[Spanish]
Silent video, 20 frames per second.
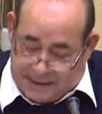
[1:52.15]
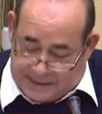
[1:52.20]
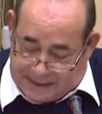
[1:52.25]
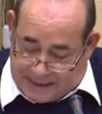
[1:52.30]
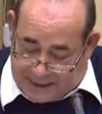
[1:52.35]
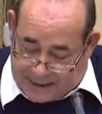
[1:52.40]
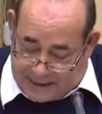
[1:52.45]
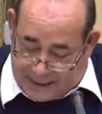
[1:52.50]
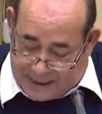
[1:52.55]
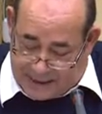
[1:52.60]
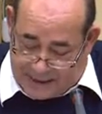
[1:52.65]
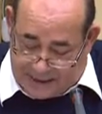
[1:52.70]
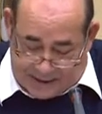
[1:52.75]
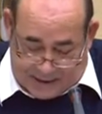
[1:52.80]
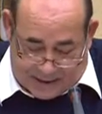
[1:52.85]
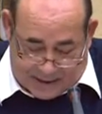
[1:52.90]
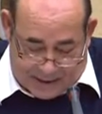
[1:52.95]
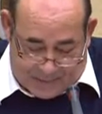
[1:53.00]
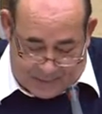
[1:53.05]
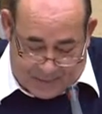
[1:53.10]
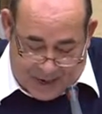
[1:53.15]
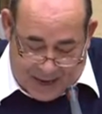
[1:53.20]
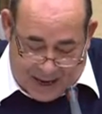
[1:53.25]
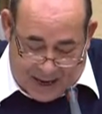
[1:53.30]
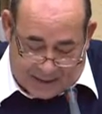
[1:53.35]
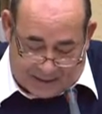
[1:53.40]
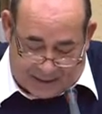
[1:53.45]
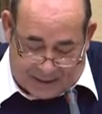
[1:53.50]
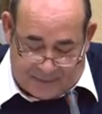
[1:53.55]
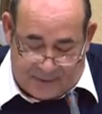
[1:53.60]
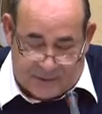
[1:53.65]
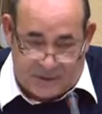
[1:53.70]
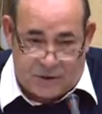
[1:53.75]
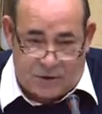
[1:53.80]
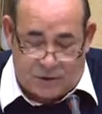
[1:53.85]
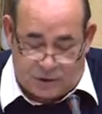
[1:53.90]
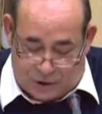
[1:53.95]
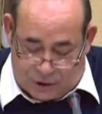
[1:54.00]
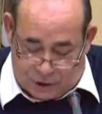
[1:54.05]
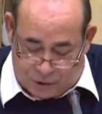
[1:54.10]
se realizará a través
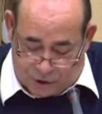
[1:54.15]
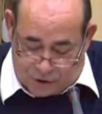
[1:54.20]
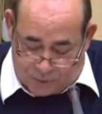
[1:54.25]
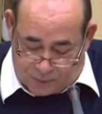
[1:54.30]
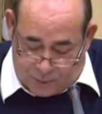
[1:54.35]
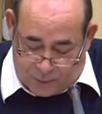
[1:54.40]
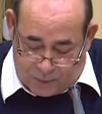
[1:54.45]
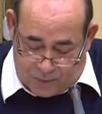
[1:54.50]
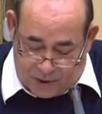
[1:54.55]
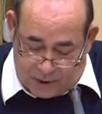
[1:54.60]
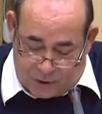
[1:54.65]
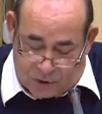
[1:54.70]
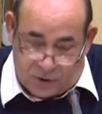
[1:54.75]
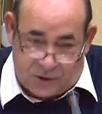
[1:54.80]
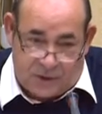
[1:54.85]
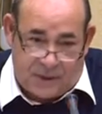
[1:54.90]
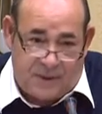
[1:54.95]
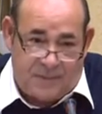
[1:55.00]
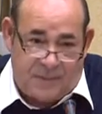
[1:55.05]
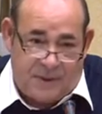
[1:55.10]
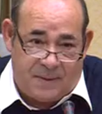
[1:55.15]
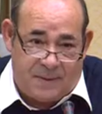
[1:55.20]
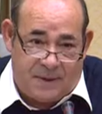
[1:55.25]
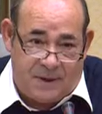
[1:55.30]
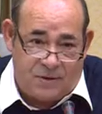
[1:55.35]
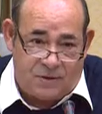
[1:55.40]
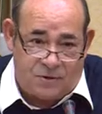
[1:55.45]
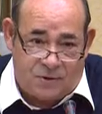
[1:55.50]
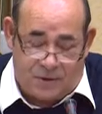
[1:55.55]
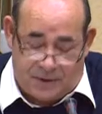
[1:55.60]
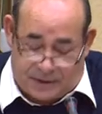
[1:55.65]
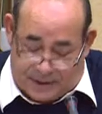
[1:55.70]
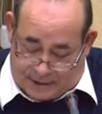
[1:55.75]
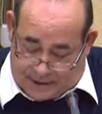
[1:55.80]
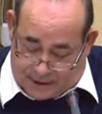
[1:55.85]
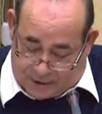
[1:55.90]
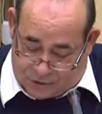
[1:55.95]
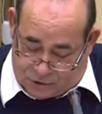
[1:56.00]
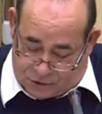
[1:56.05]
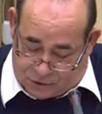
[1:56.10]
de los centros públicos y privados
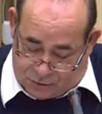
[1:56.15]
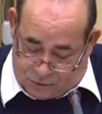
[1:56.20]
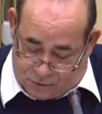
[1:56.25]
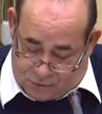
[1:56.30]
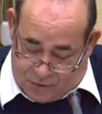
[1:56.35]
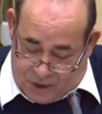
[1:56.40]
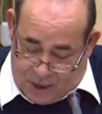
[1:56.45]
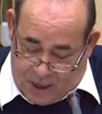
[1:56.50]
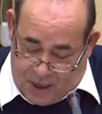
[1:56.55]
concertados,